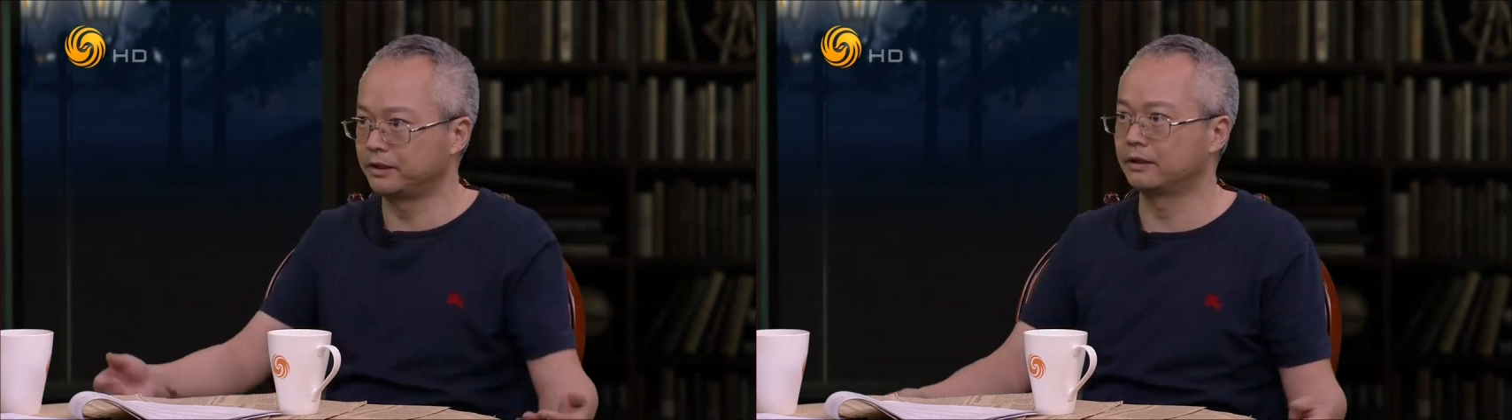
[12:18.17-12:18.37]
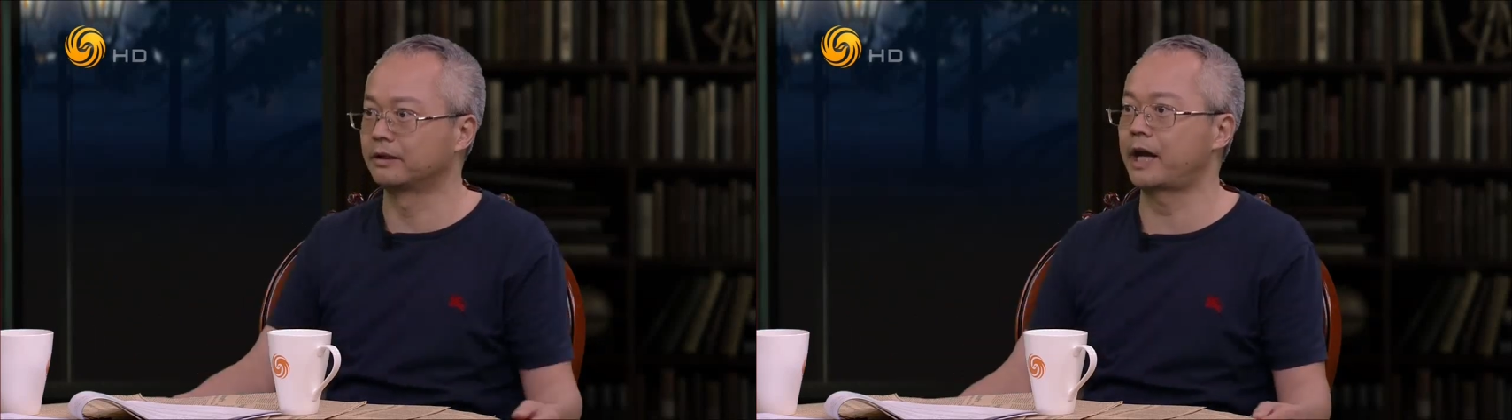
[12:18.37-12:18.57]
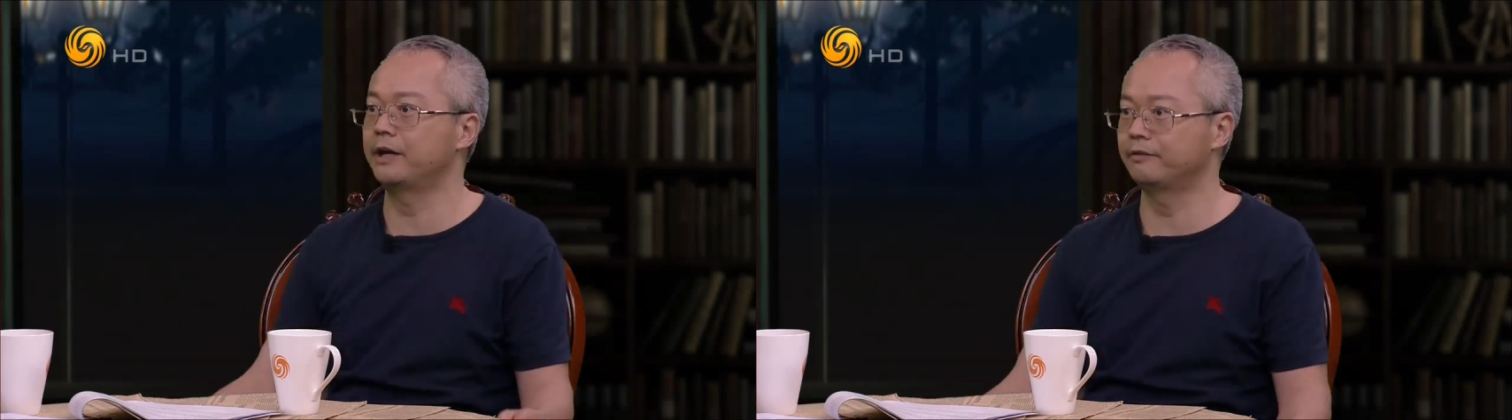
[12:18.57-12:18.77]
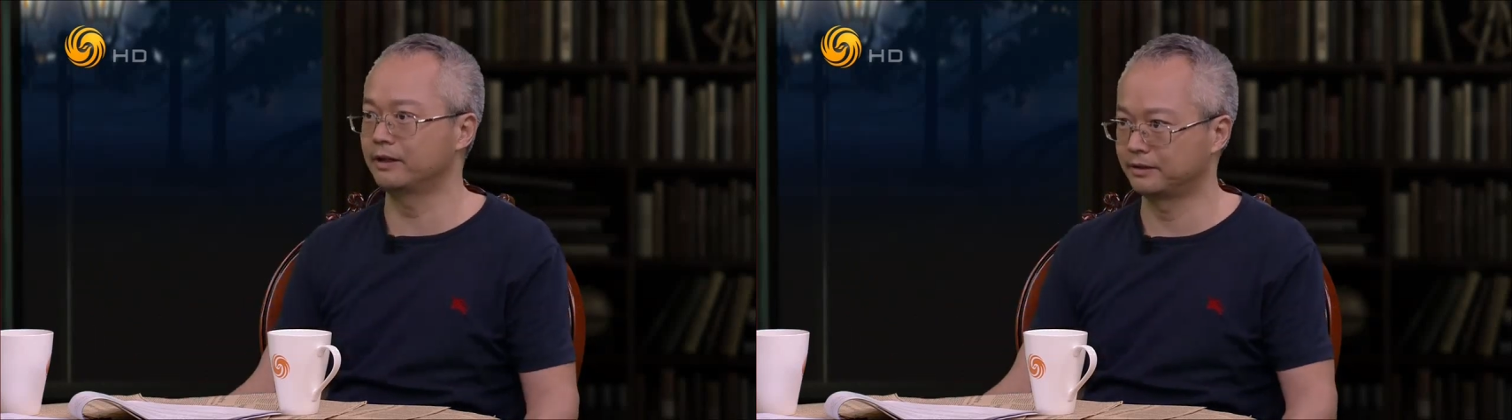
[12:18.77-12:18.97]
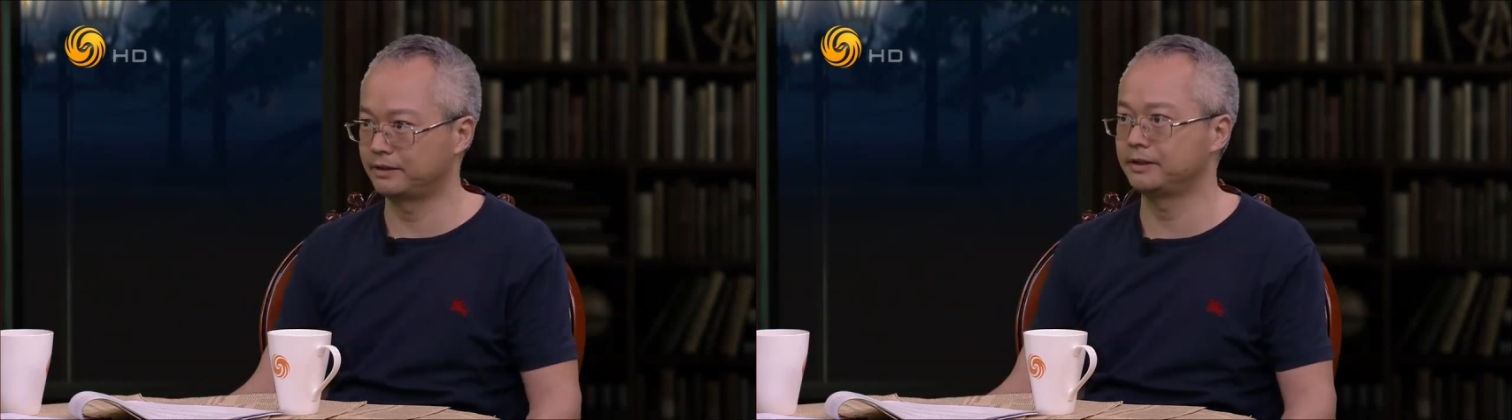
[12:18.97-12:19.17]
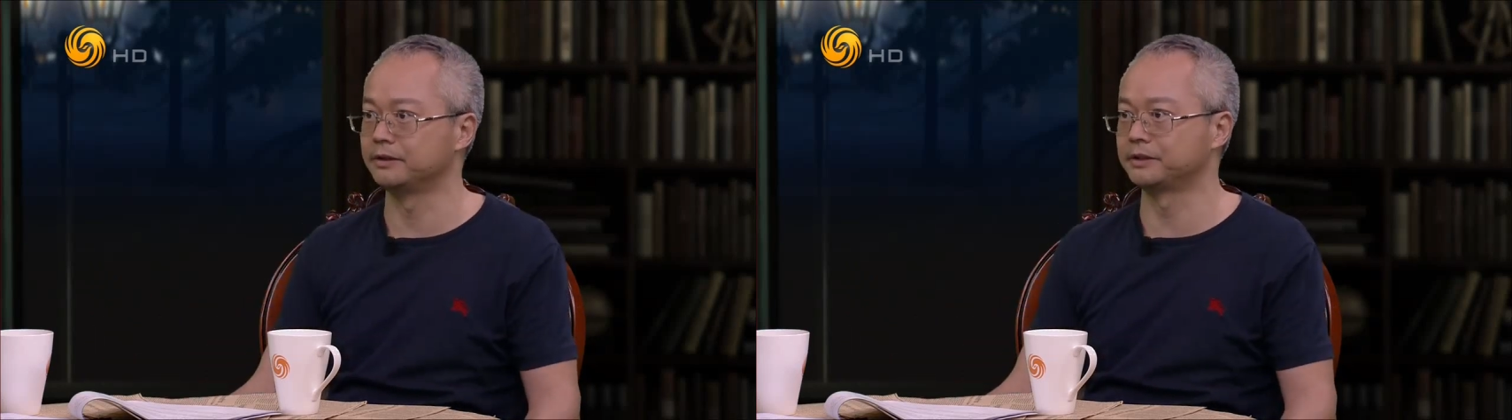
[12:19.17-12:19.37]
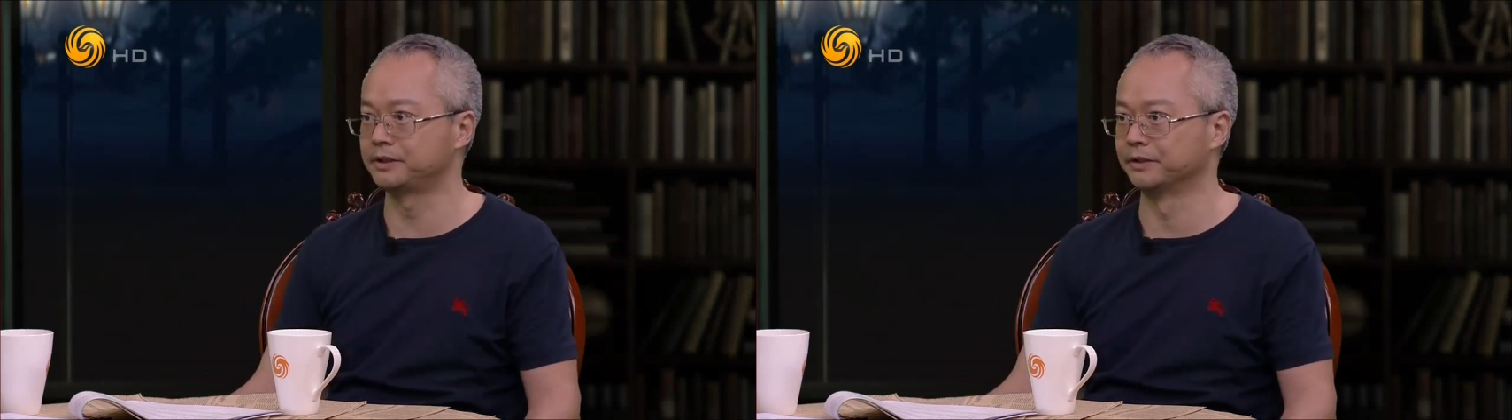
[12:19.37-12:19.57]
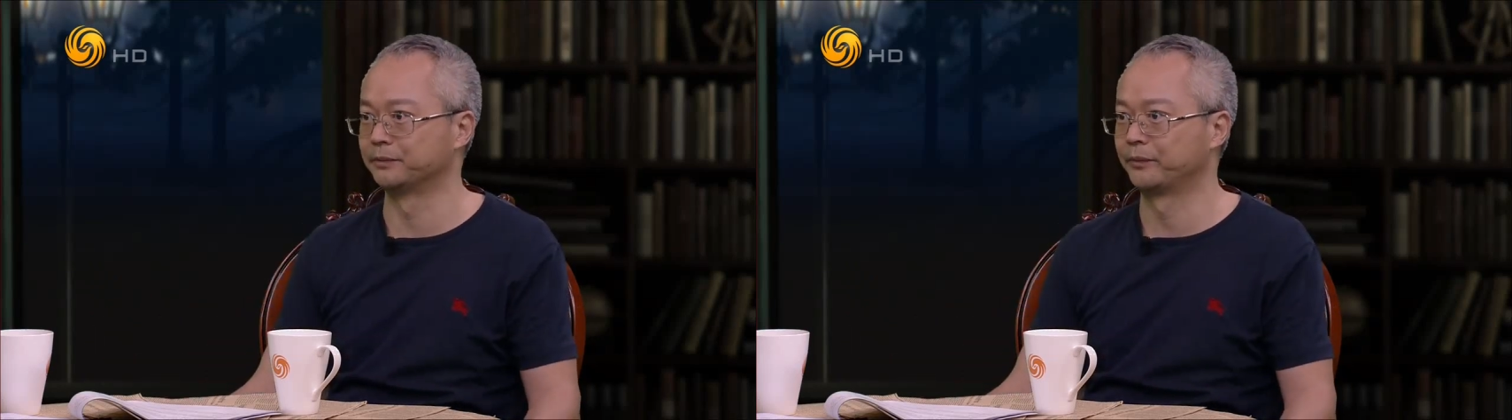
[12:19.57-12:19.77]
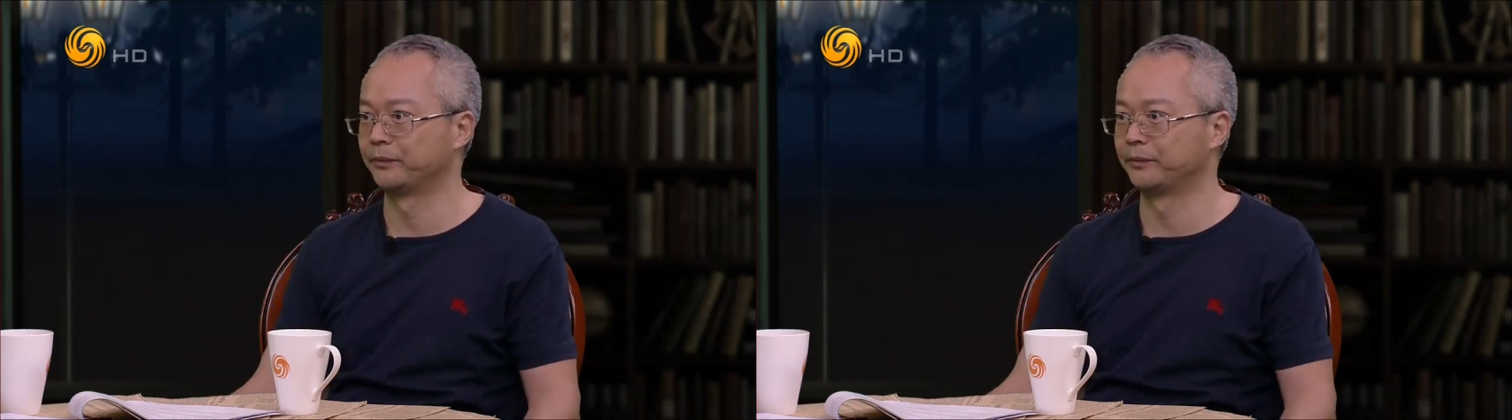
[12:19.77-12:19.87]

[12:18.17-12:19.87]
一个很开放的体系。